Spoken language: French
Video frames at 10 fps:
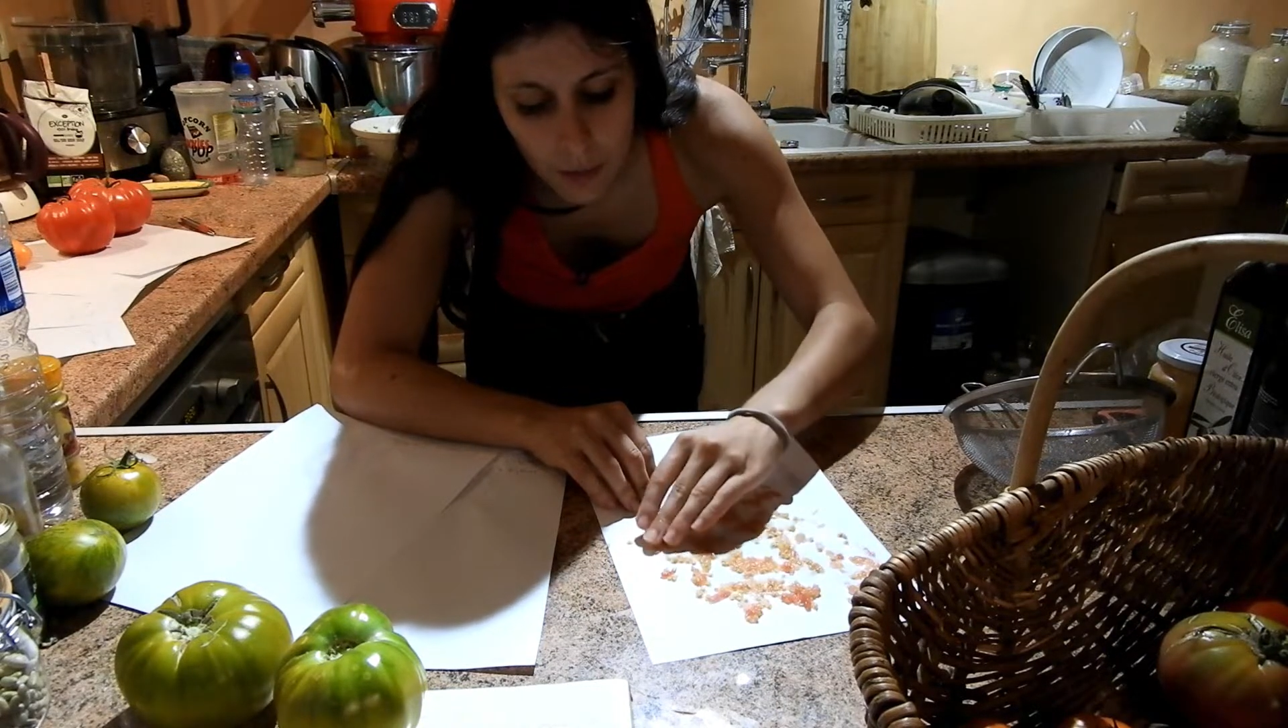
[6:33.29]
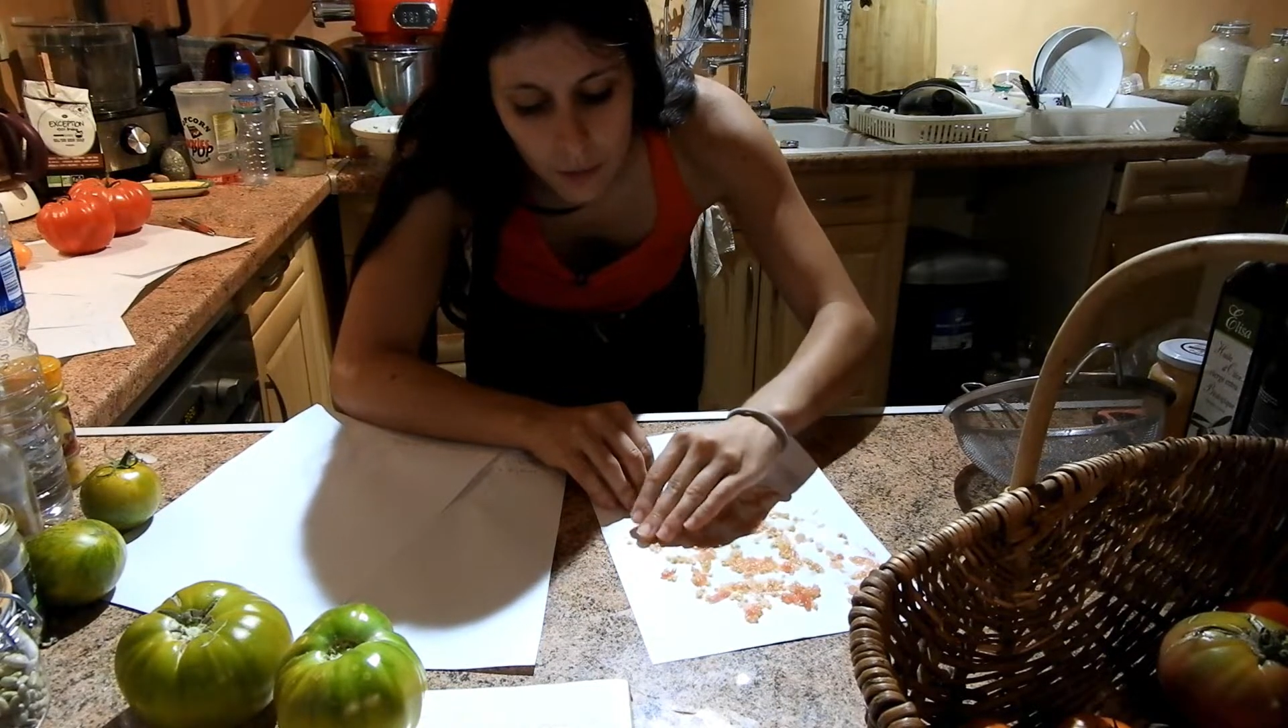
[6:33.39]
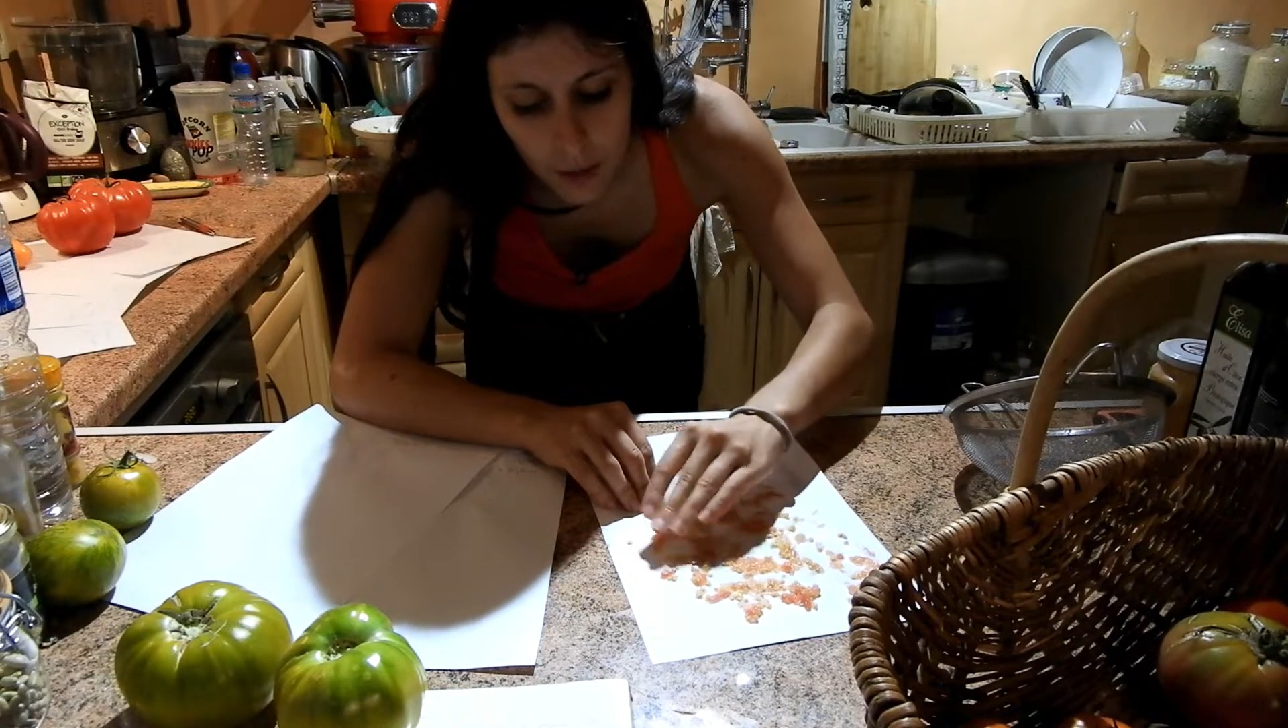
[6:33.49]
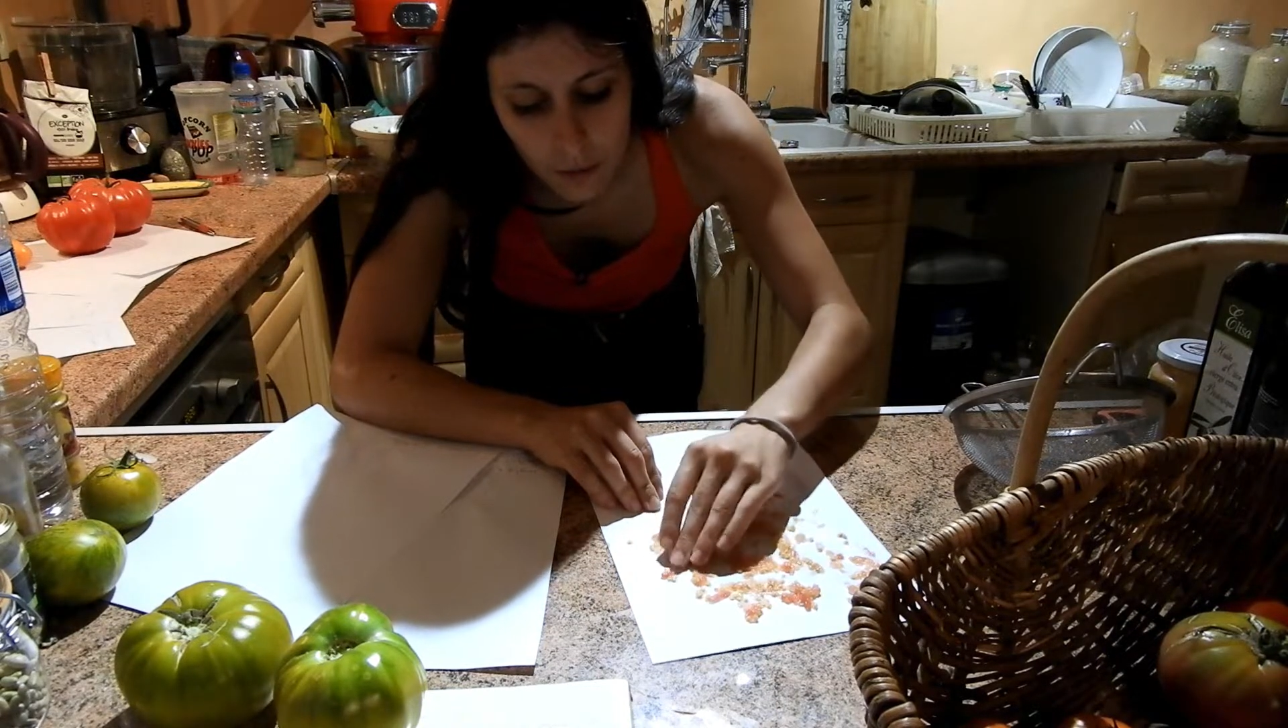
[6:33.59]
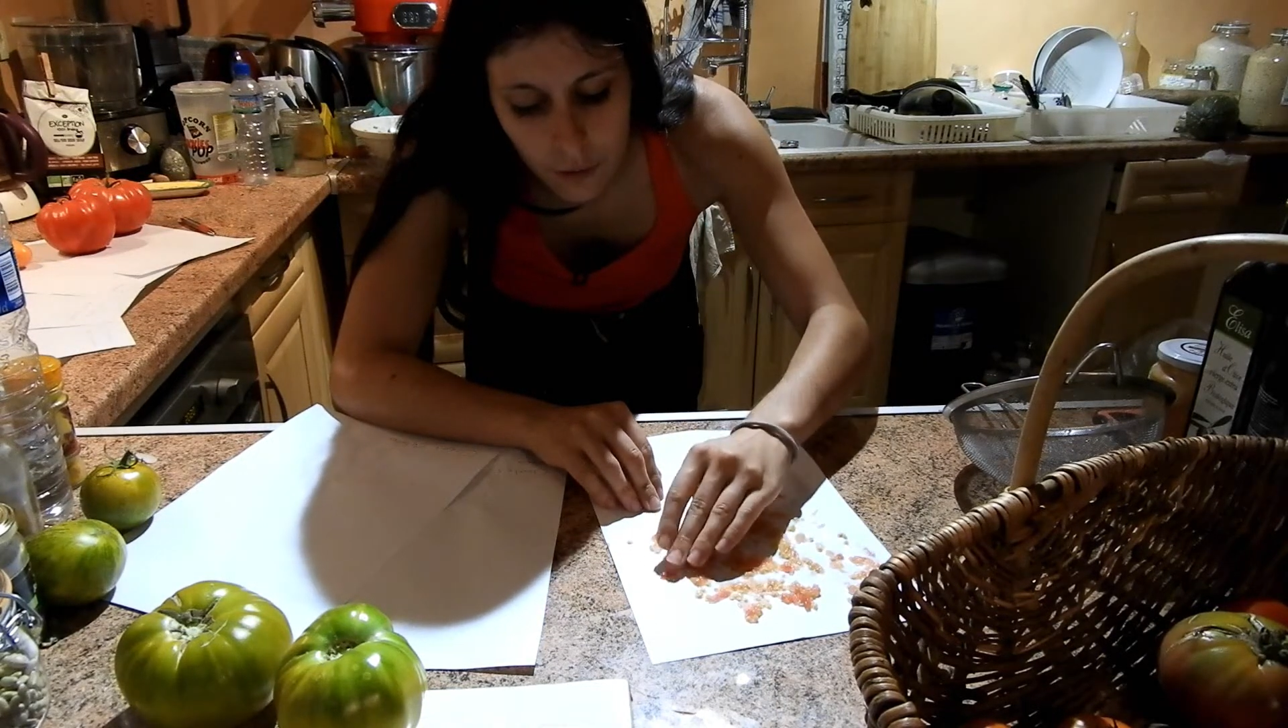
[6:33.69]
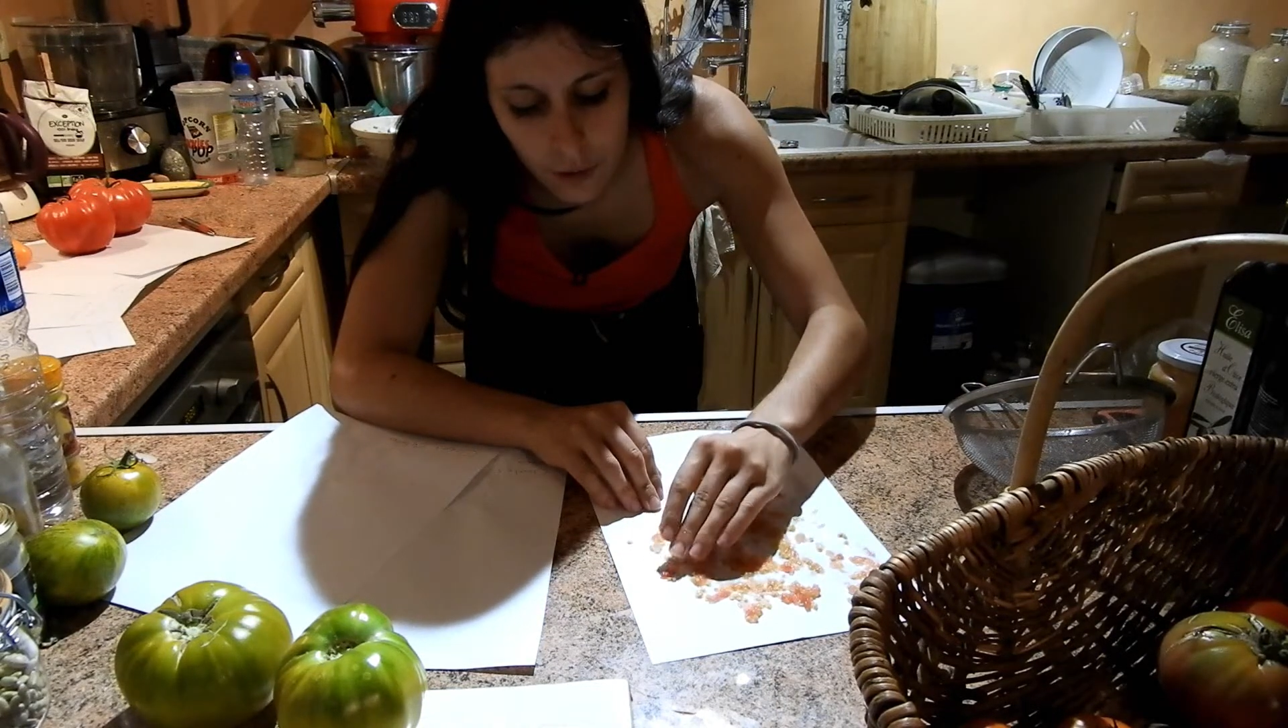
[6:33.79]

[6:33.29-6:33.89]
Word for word: pas à prendre